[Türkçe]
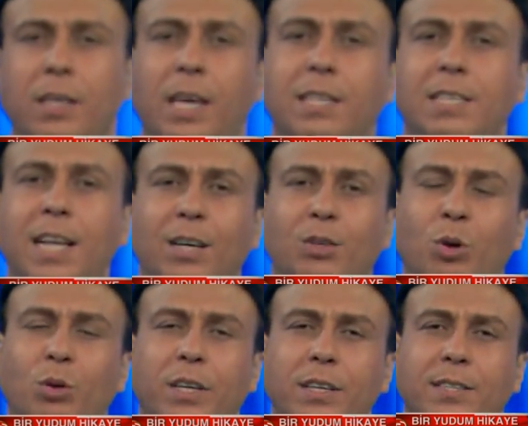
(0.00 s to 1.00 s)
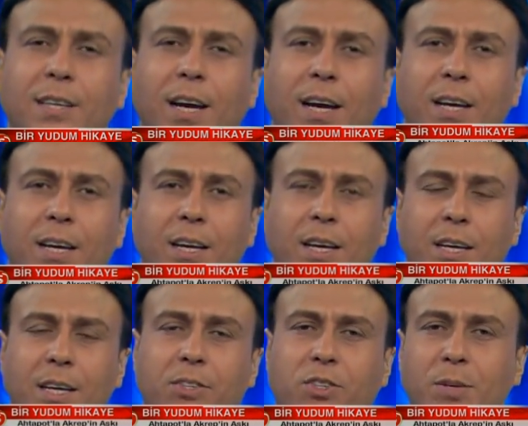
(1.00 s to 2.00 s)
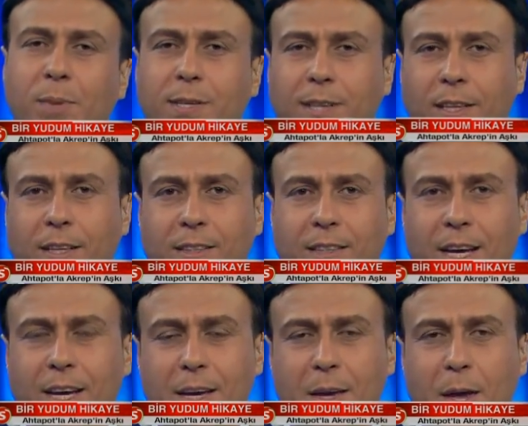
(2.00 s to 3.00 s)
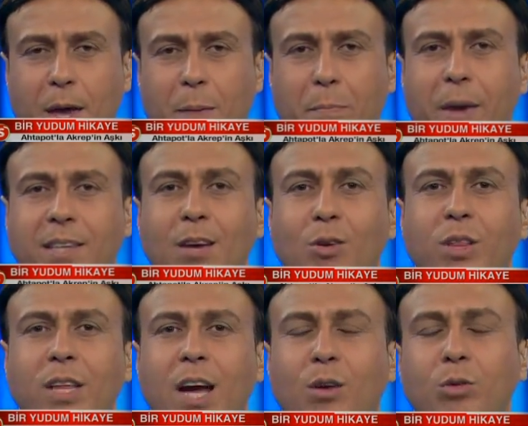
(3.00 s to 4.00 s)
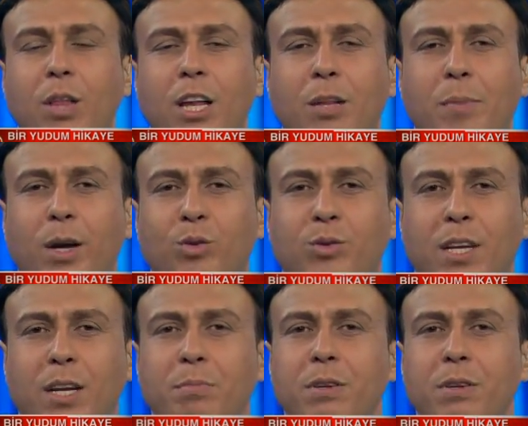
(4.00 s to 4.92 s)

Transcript: Kesilen kolları ise içki masalarında meze olarak kullanılmak üzere